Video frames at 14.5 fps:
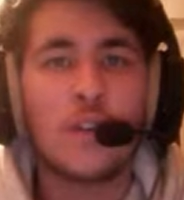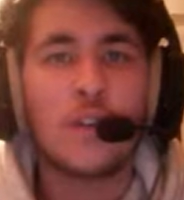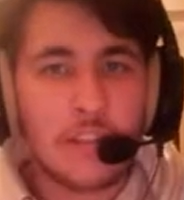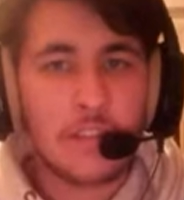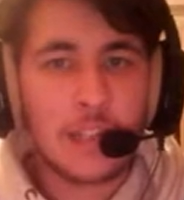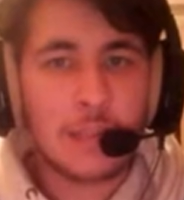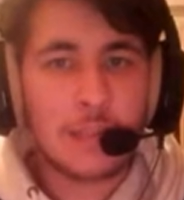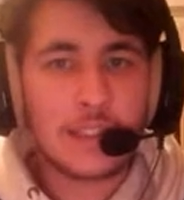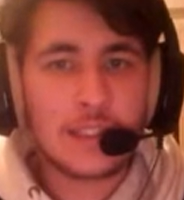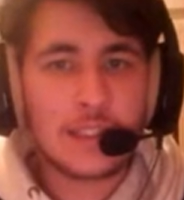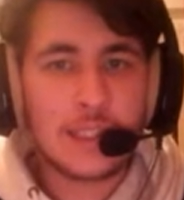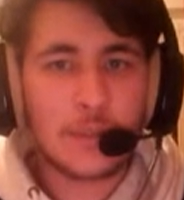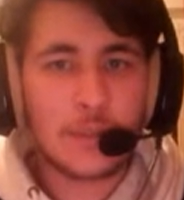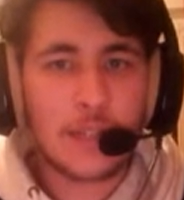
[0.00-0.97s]
Finalmente
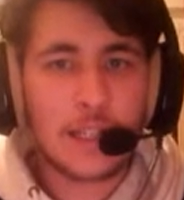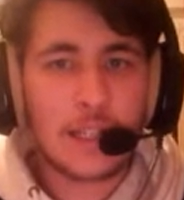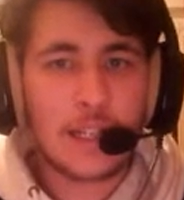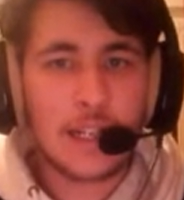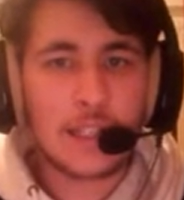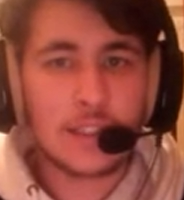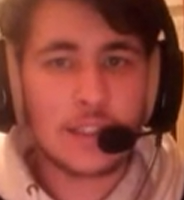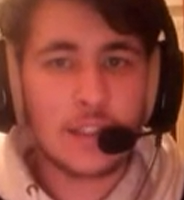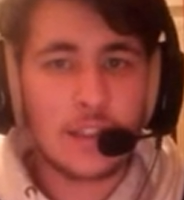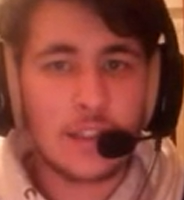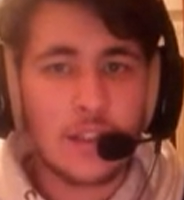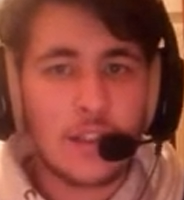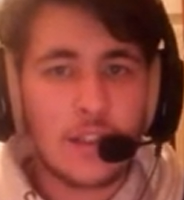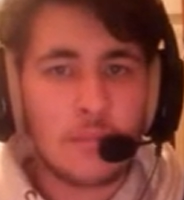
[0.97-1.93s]
siamo nel raid.
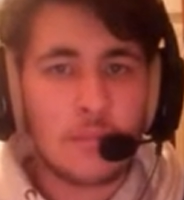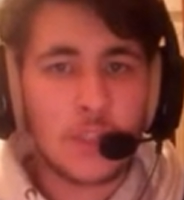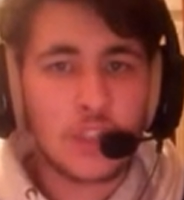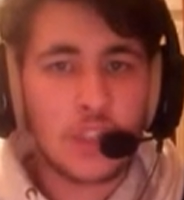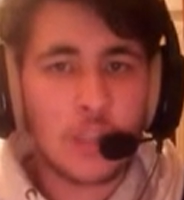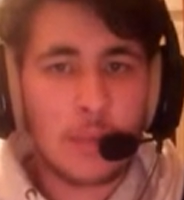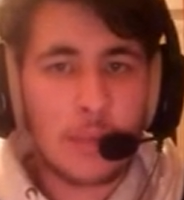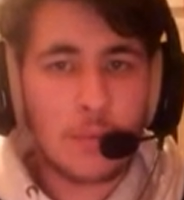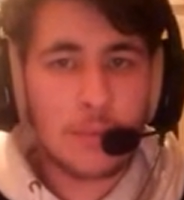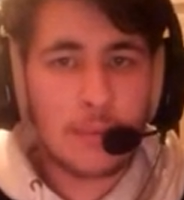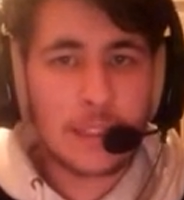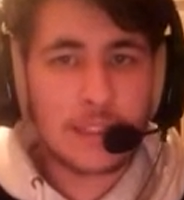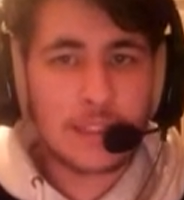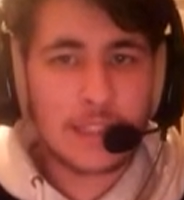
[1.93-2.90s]
Perciò dobbiamo
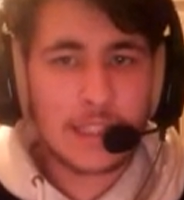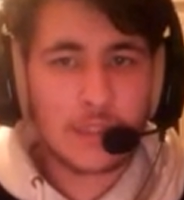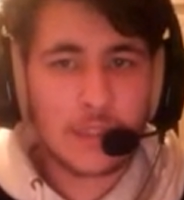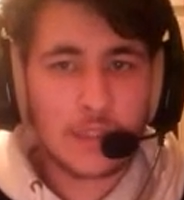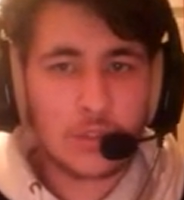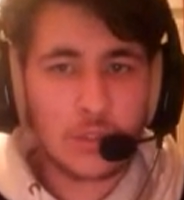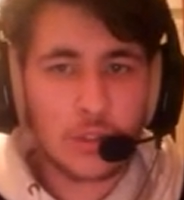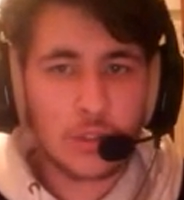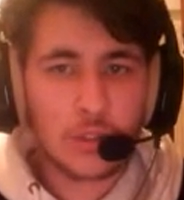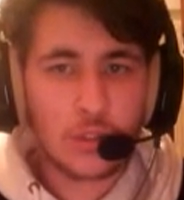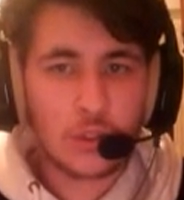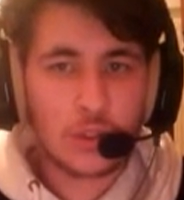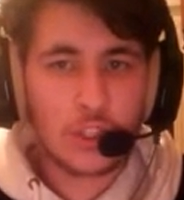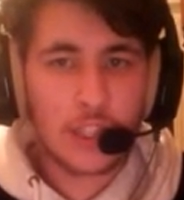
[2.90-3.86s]
battere questo
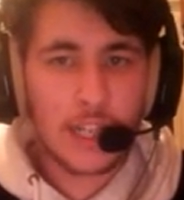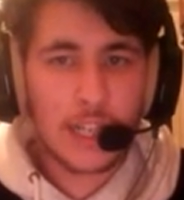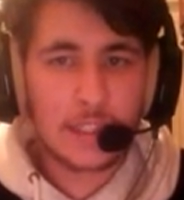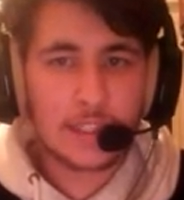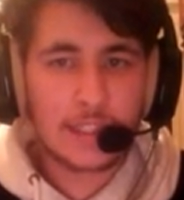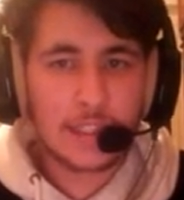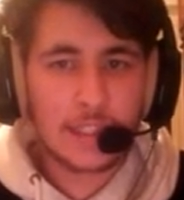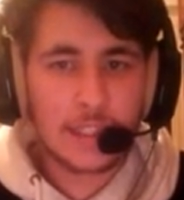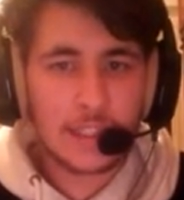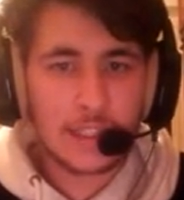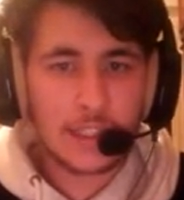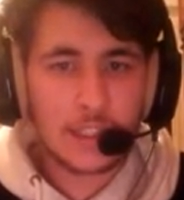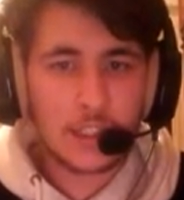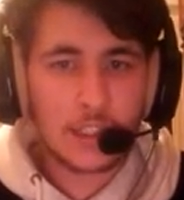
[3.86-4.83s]
coso gigante
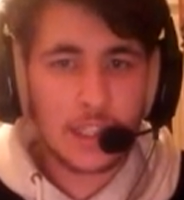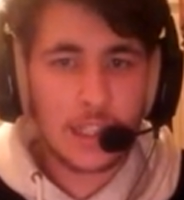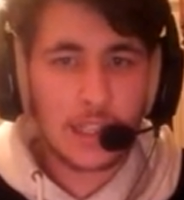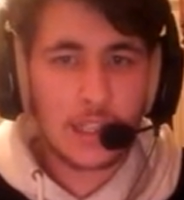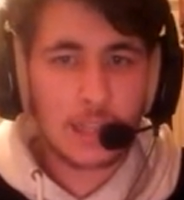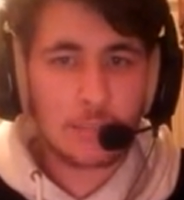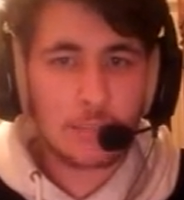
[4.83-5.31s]
che ci darà